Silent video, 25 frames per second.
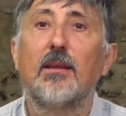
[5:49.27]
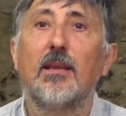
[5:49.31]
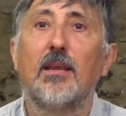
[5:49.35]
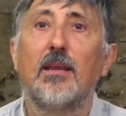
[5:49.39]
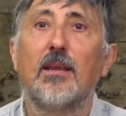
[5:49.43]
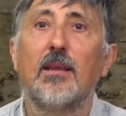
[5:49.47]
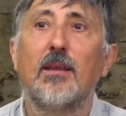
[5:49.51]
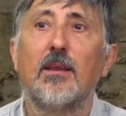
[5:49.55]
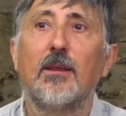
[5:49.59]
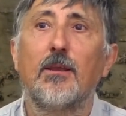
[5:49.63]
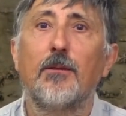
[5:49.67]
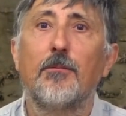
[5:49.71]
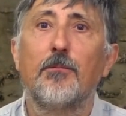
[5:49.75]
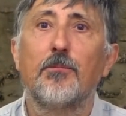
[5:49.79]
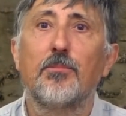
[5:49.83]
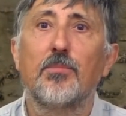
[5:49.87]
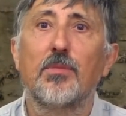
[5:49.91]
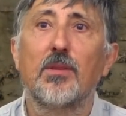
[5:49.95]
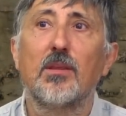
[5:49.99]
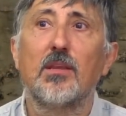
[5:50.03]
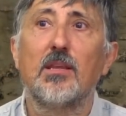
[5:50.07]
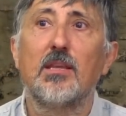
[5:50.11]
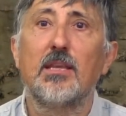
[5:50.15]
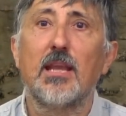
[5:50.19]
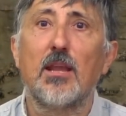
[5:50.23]

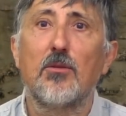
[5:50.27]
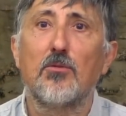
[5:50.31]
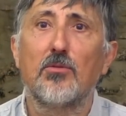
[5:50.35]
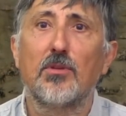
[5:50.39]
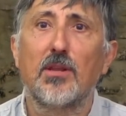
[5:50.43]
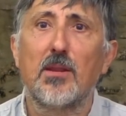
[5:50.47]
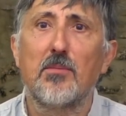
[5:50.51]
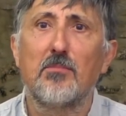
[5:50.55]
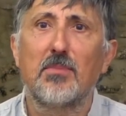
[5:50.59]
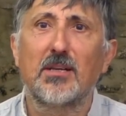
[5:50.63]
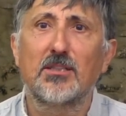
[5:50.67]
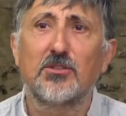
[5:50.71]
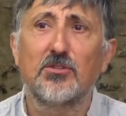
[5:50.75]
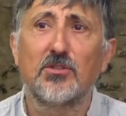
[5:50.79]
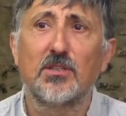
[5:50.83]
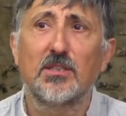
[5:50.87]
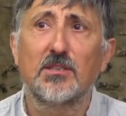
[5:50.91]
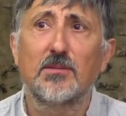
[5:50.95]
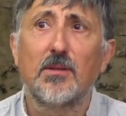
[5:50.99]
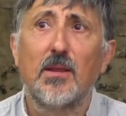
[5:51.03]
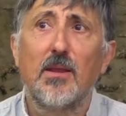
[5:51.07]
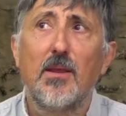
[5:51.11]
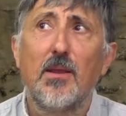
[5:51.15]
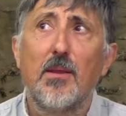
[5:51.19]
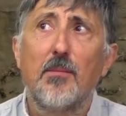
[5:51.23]
eh, y ayuden a
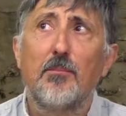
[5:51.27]
invasiones.